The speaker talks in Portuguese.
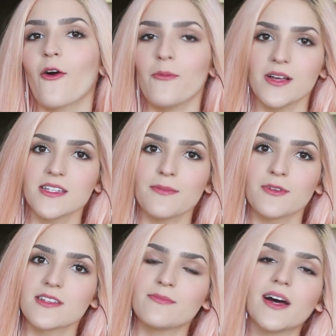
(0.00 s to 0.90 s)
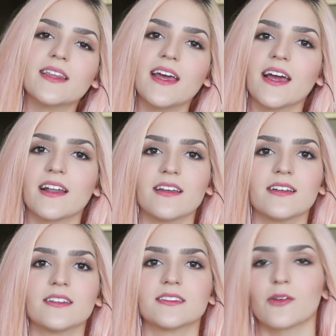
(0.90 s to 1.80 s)
comece a se aproximar
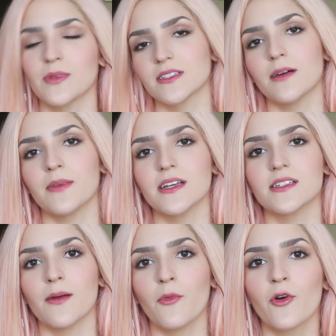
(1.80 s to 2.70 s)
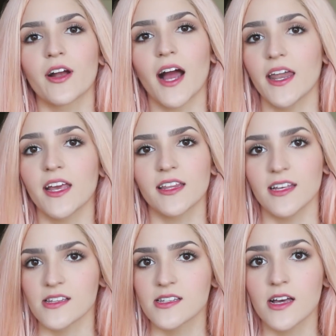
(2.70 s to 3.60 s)
deles, comece a dar mais amor, carinho,
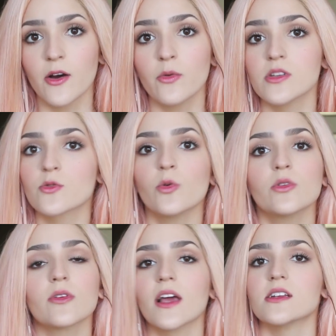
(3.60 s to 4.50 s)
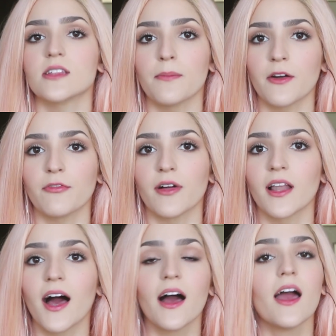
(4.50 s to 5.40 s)
atenção, escuta o que eles têm para
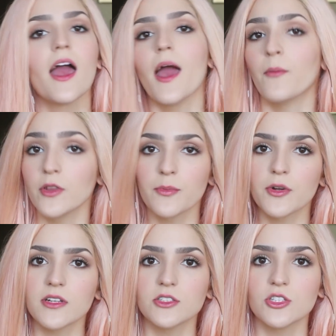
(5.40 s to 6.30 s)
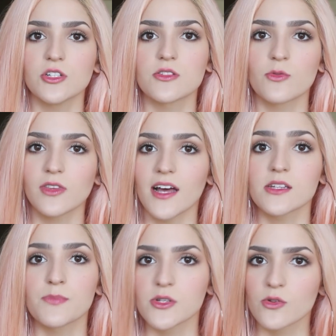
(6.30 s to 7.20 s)
falar. É muito importante a gente escutar
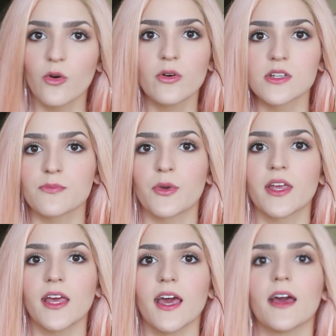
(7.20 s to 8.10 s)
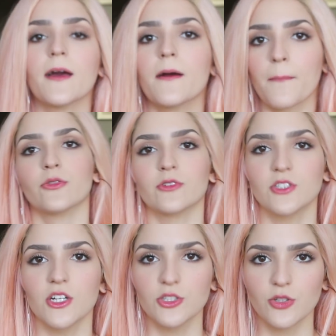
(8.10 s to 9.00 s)
as pessoas, porque nos
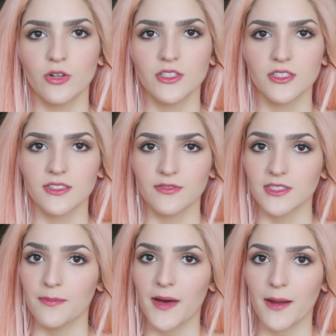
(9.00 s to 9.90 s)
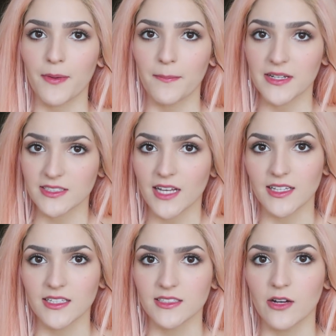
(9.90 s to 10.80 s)
dias de hoje, se você parar para prestar
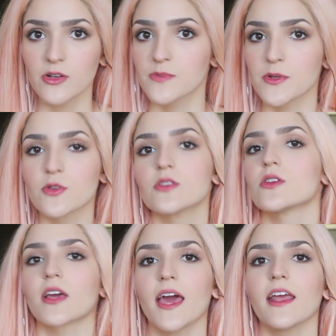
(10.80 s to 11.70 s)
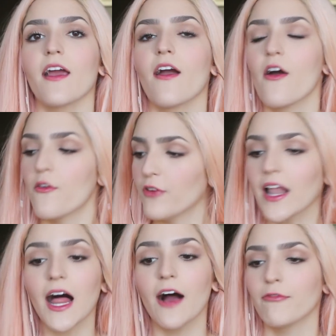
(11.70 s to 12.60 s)
atenção, as pessoas só querem
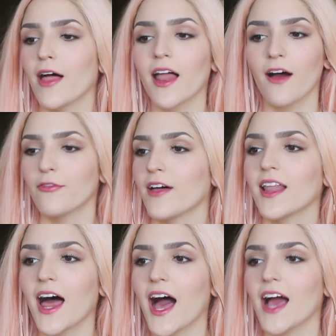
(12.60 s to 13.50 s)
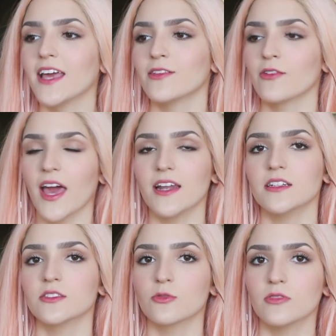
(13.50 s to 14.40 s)
falar, falar, falar e não
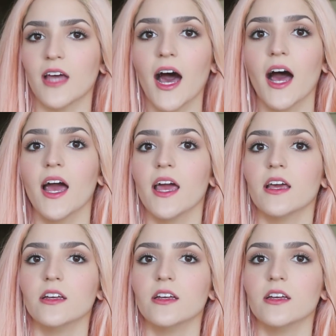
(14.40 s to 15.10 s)
querem escutar.